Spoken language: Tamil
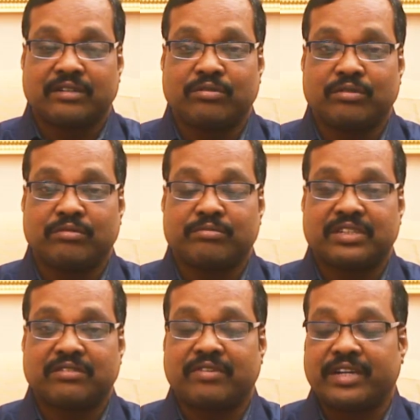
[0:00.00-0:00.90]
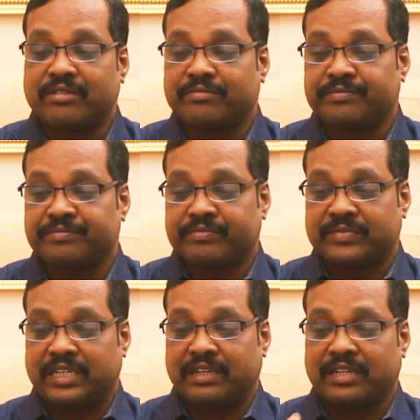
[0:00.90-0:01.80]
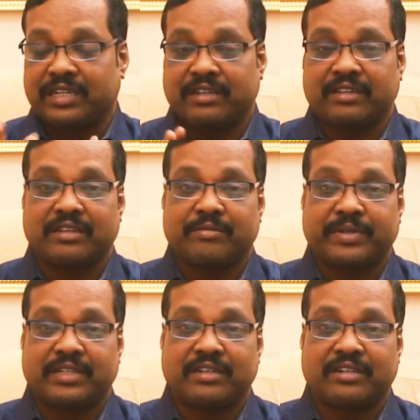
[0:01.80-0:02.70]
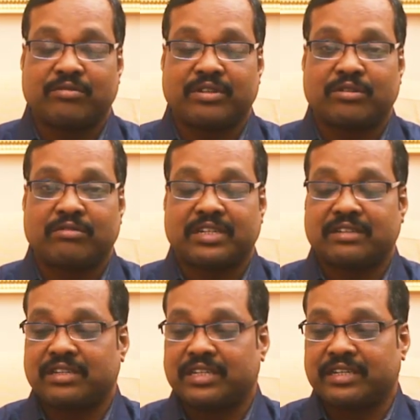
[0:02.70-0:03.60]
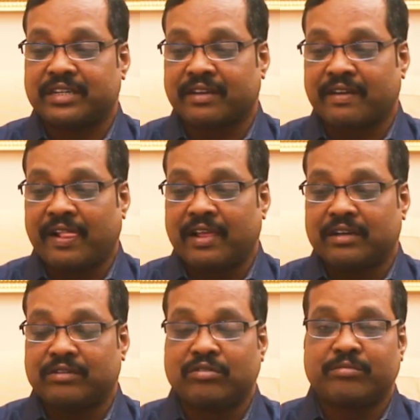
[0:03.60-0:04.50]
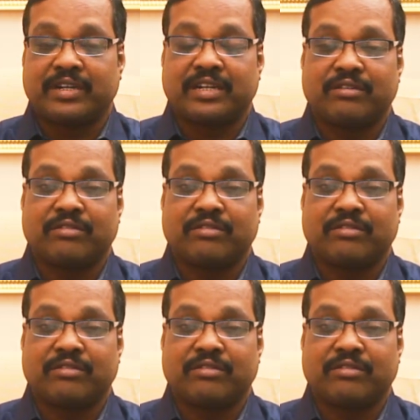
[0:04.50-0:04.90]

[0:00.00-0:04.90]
குருவும் செவ்வாயும் இந்த ரெண்டாயிரத்தி பதினெட்டினுடைய துவக்கத்திலேயே குருமங்கள